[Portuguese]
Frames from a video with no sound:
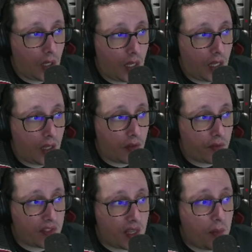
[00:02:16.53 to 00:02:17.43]
a
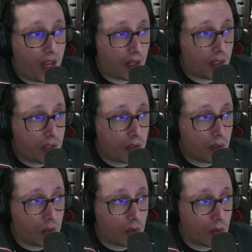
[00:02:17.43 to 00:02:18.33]
fazer merdas,
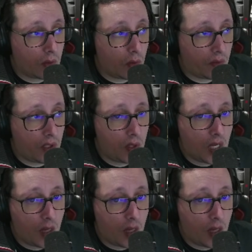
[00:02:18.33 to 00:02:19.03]
estão a ver?